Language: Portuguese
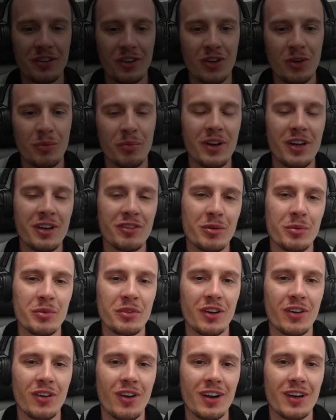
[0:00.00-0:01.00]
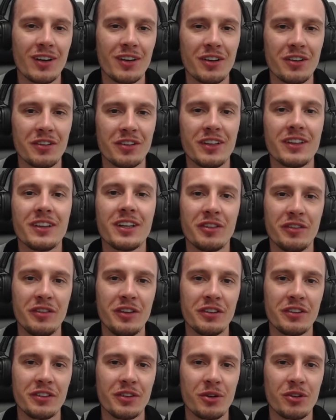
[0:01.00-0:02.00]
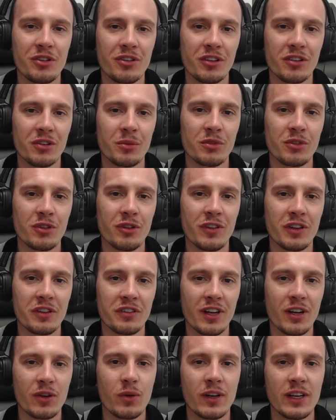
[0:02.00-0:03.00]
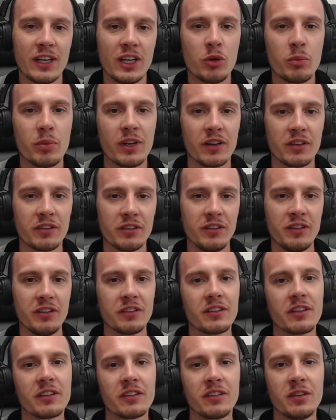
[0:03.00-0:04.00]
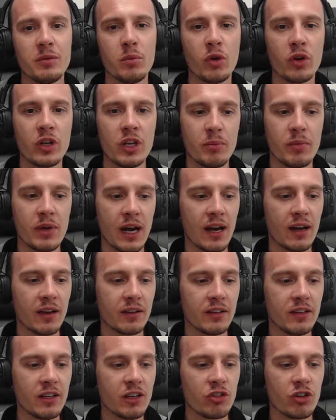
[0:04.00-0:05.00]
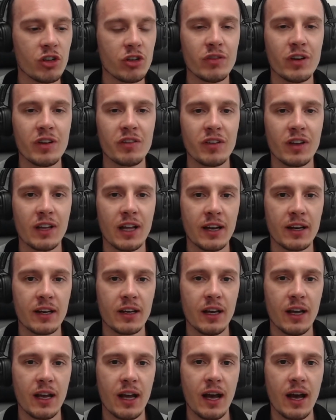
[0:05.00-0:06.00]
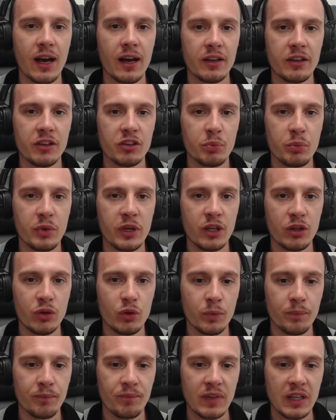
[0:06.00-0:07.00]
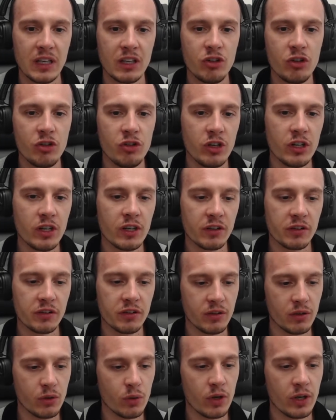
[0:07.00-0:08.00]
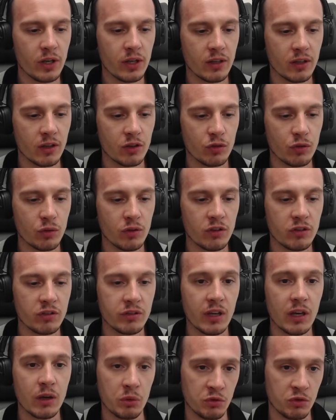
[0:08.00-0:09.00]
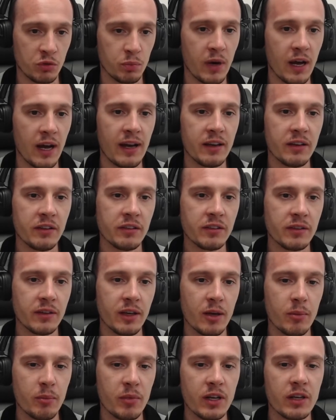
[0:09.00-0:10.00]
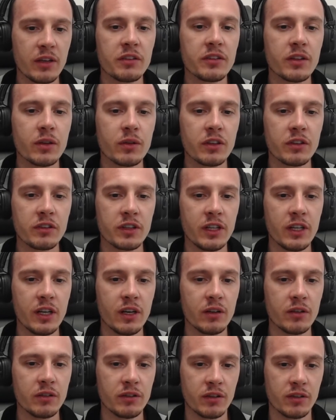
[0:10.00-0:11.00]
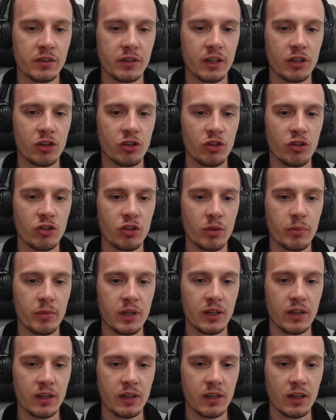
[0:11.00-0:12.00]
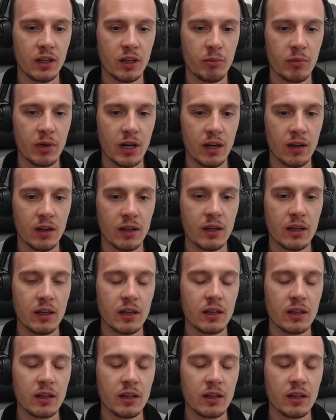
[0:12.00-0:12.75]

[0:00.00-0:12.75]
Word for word: nos acompanham, vamos agora à nossa entrevista. Hoje nós vamos conversar com a quiropraxista Simone Brat e a gente vai falar a respeito de dicas e orientações aos pais para a questão das crianças, né? A gente também tem que lembrar